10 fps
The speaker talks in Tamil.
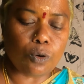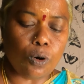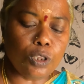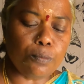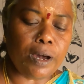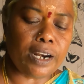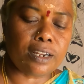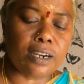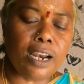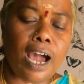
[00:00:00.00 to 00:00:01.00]
கொழுந்து மாதிரி
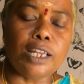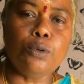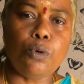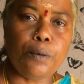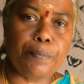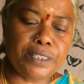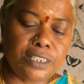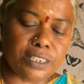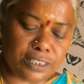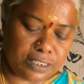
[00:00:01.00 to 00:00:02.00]
இருக்குங்களா அது ஒரு
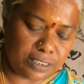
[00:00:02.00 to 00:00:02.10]
பிஞ்சு